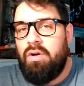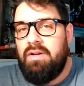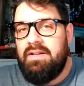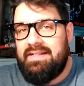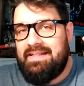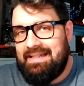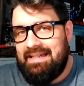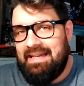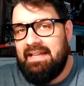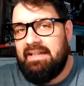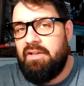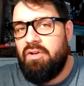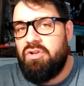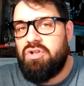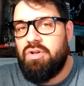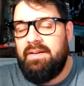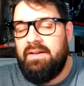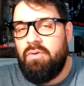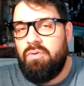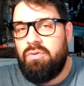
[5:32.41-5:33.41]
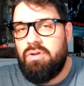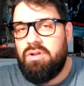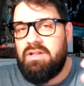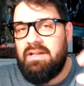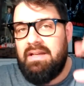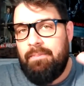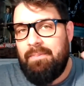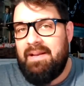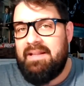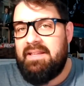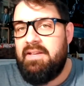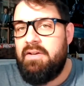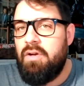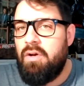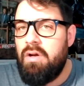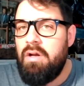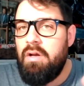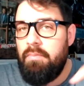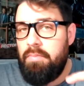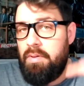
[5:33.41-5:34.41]
7, 8 minutos y
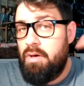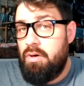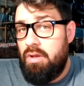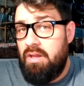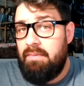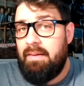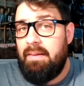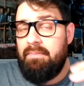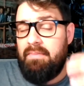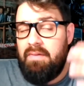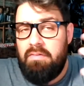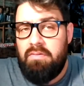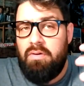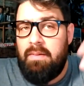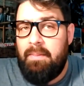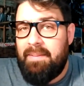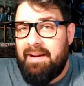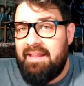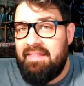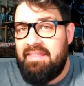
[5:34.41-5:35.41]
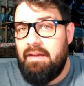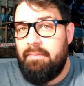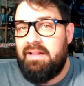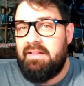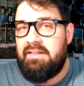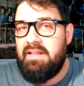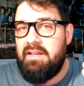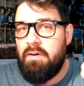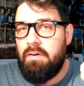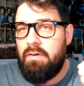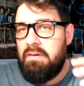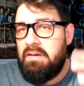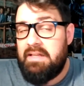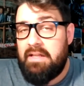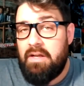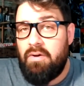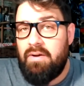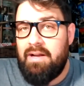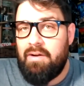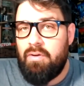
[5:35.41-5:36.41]
patinó, pero lo demás no me parecía mal tío, ni
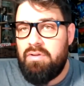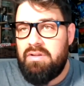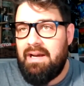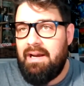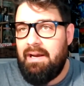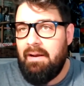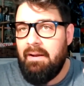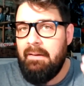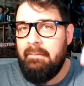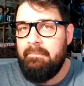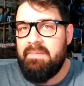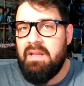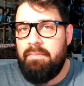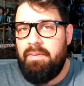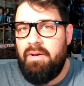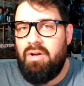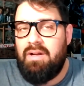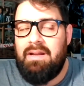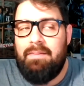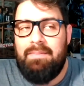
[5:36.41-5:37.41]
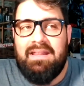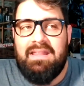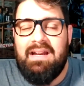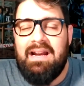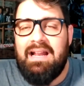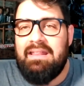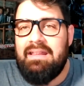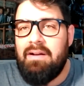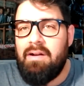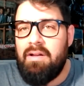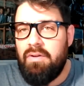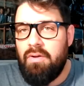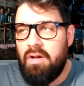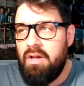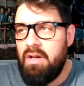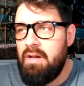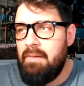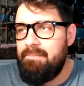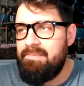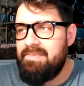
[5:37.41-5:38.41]
tengo nada contra él. Pero es que me hace gracia cuando
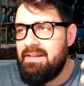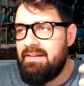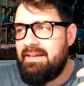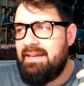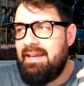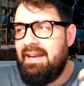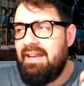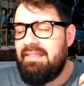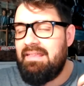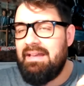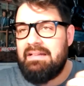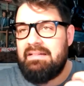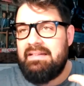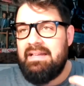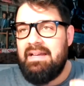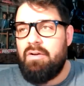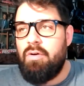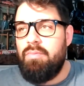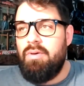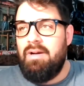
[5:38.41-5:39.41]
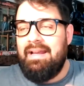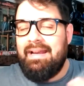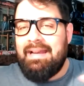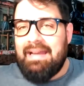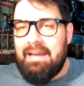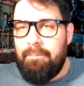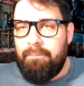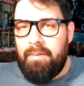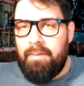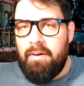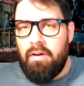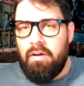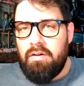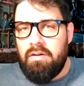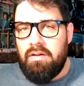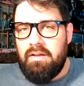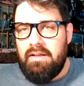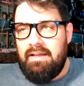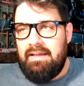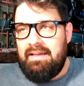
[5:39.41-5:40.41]
quieres darte como el
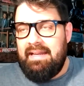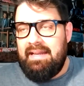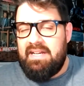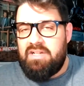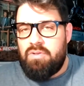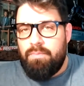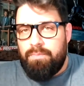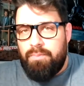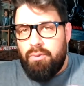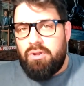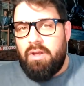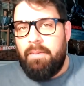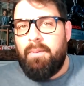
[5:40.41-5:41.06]
ejemplo y eres un puto